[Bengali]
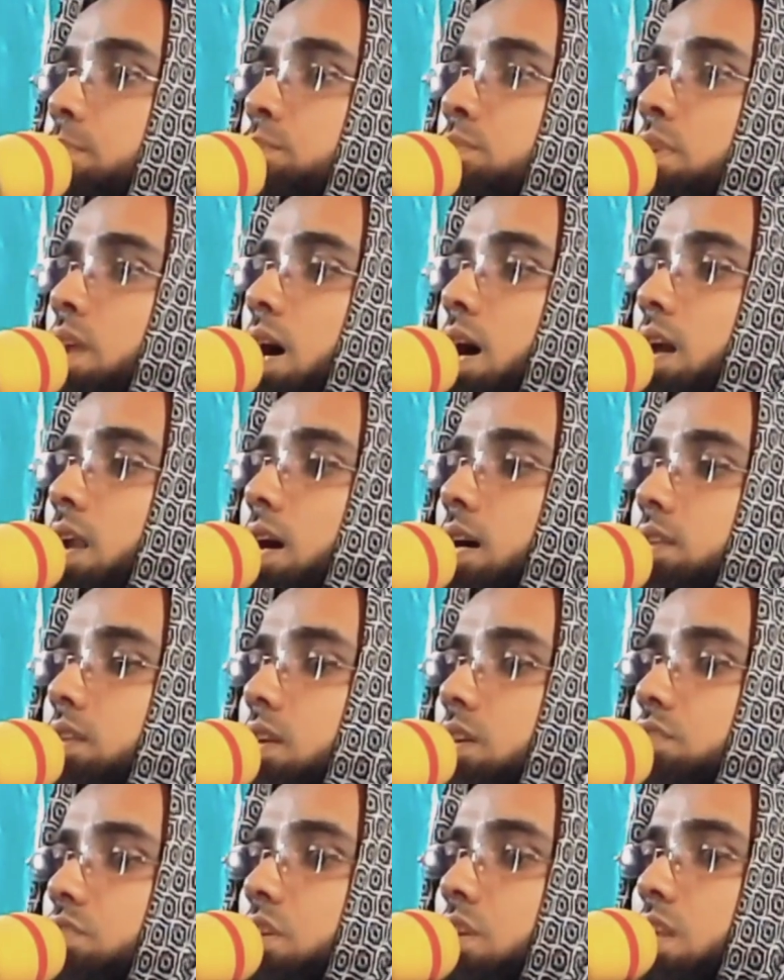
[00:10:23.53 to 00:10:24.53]
ইবনুল আরাত
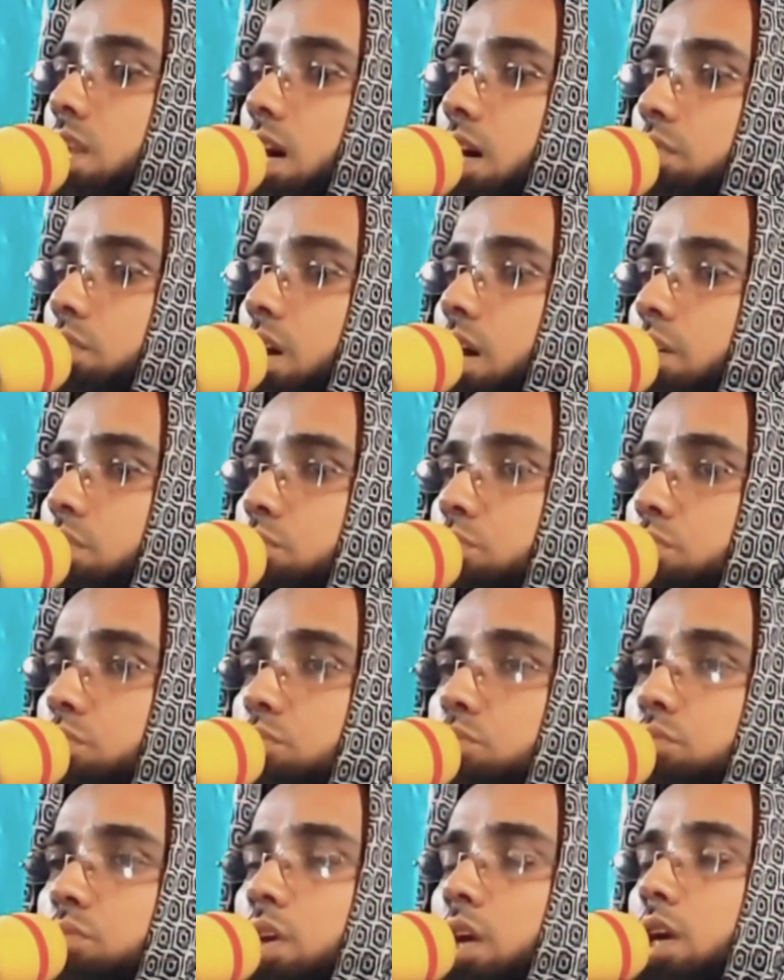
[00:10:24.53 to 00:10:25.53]
রাজিল্লাহ আনহু
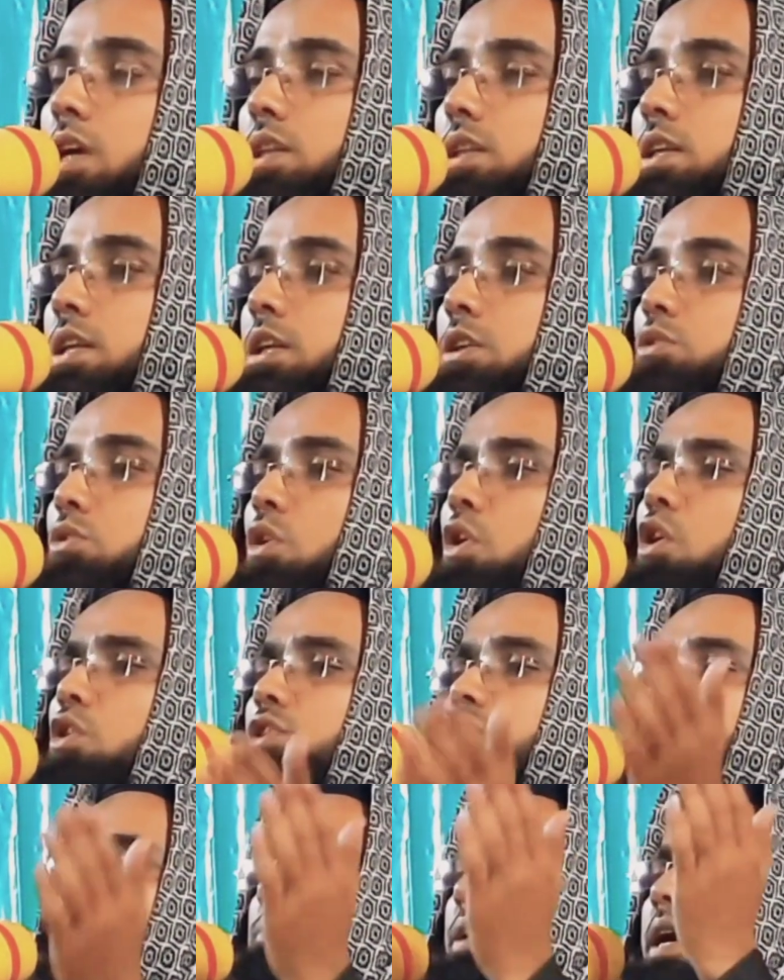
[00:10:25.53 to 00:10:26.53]
তিনি দৌড়
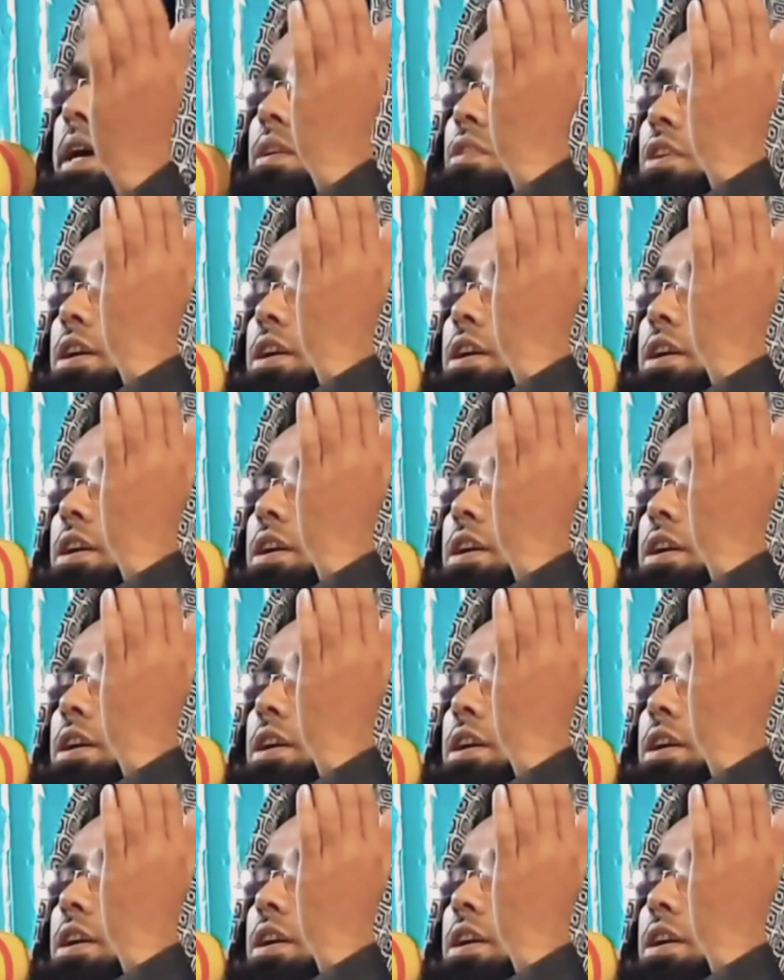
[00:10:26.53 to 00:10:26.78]
দিয়ে বাইর